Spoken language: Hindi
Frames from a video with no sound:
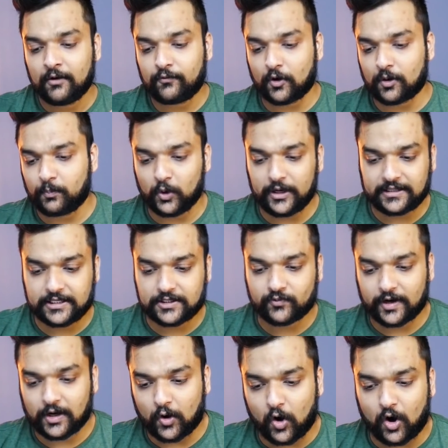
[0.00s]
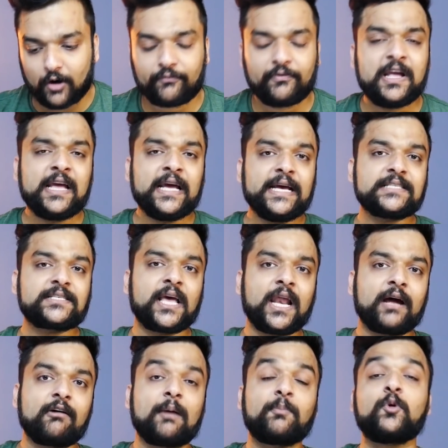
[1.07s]
फॉर पुलिंग दिस वन ऑफ इसके
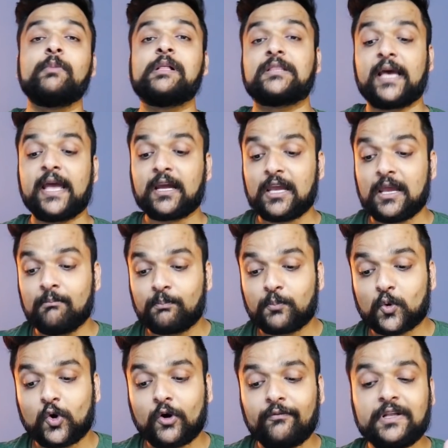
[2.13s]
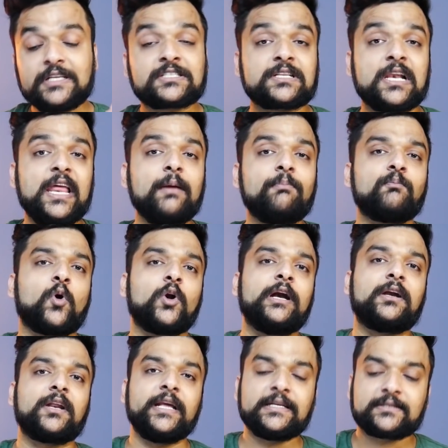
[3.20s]
अलावा आपको मिलता है इंप्रूव्ड स्लीप
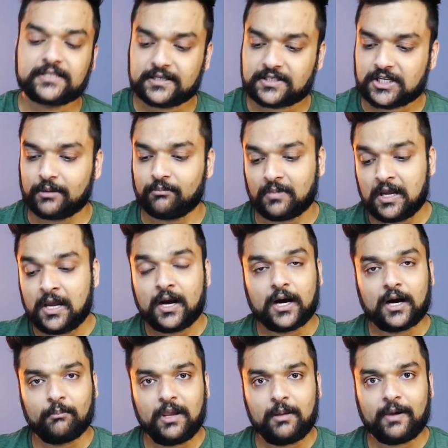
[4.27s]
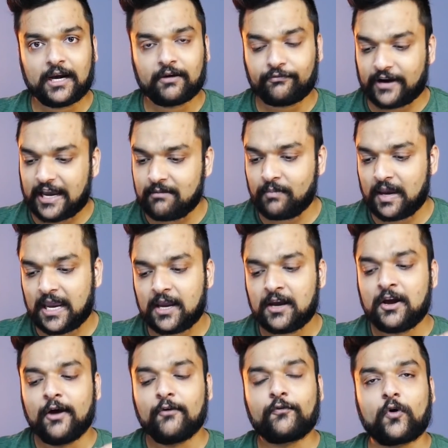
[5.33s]
मॉनिटरिंग सिस्टम मी बैंड फाइव में
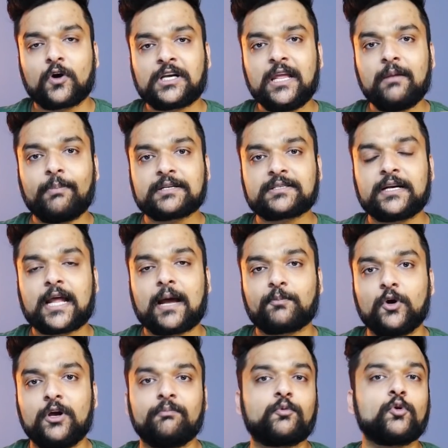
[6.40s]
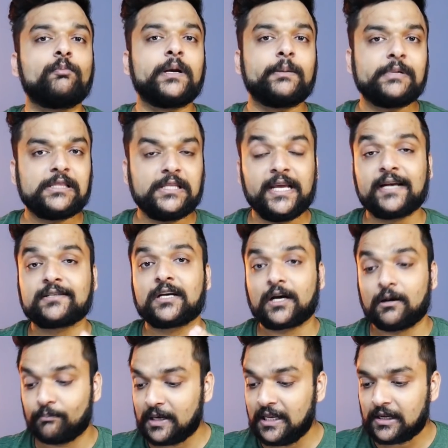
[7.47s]
40 आपको इंप्रूवमेंट मिलती है ऐसा
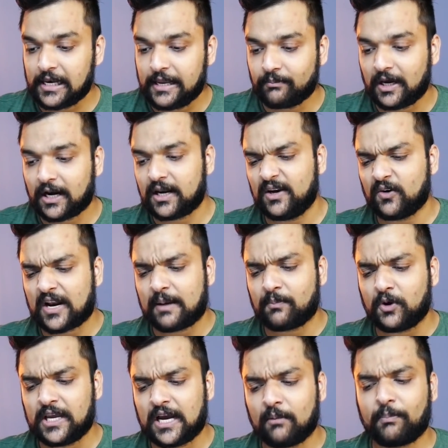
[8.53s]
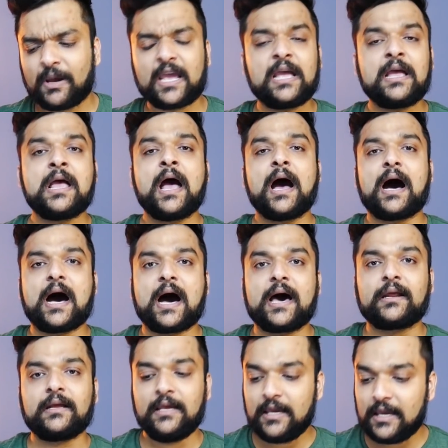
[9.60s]
कंपनी क्लेम कर रही है और आपको यहां पे
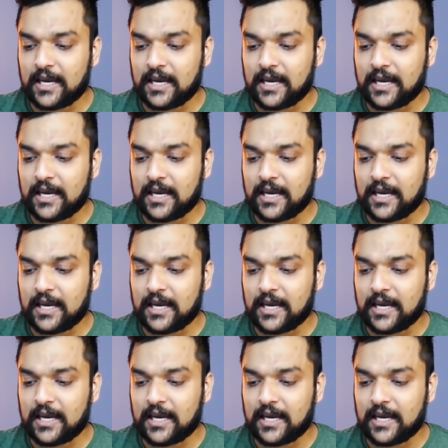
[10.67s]
आर e